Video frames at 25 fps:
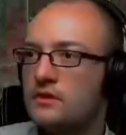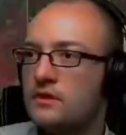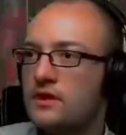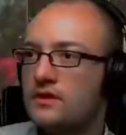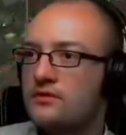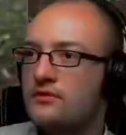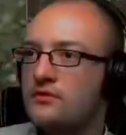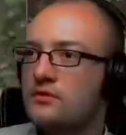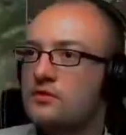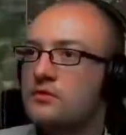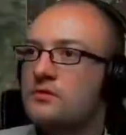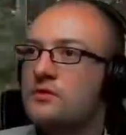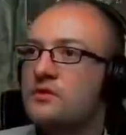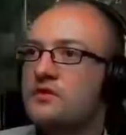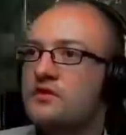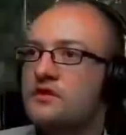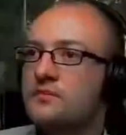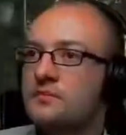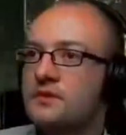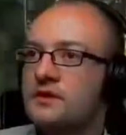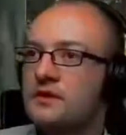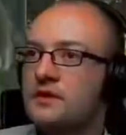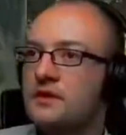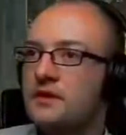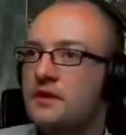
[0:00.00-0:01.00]
Achso, stimmt, das
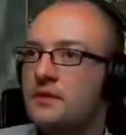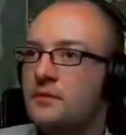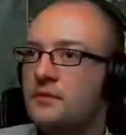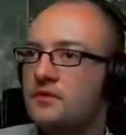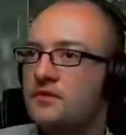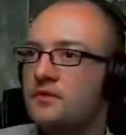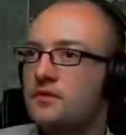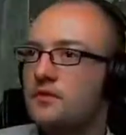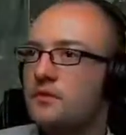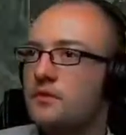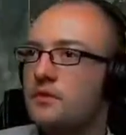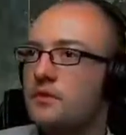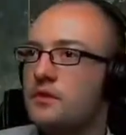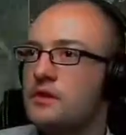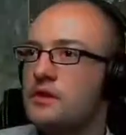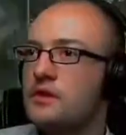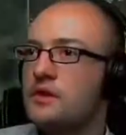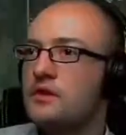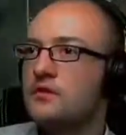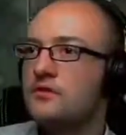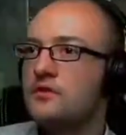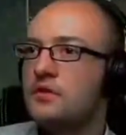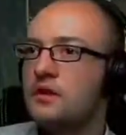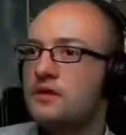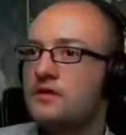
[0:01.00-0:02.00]
kriegt man hier ja immer so.
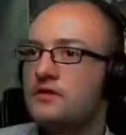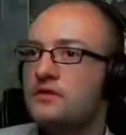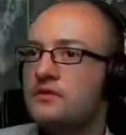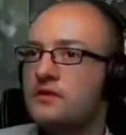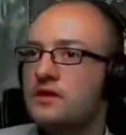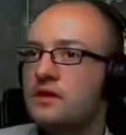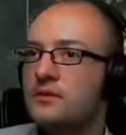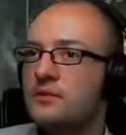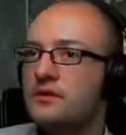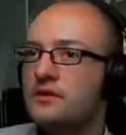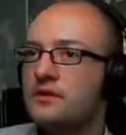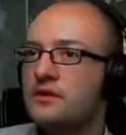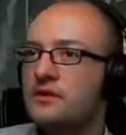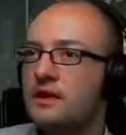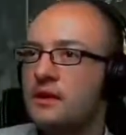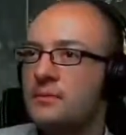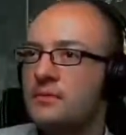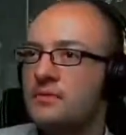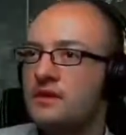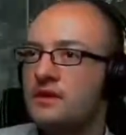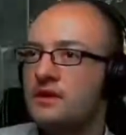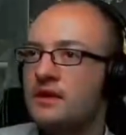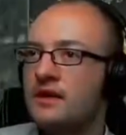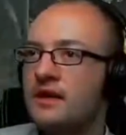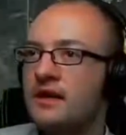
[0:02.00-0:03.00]
So, Items habe ich hier
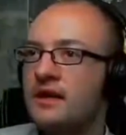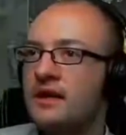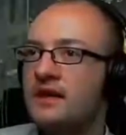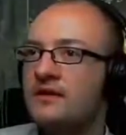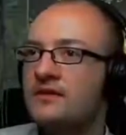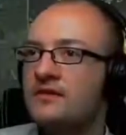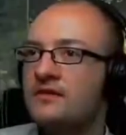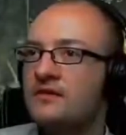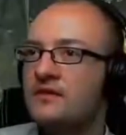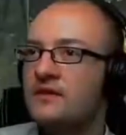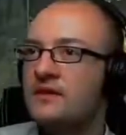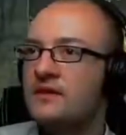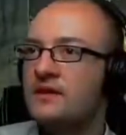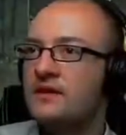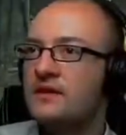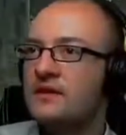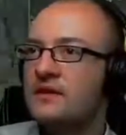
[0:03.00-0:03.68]
abgegrast.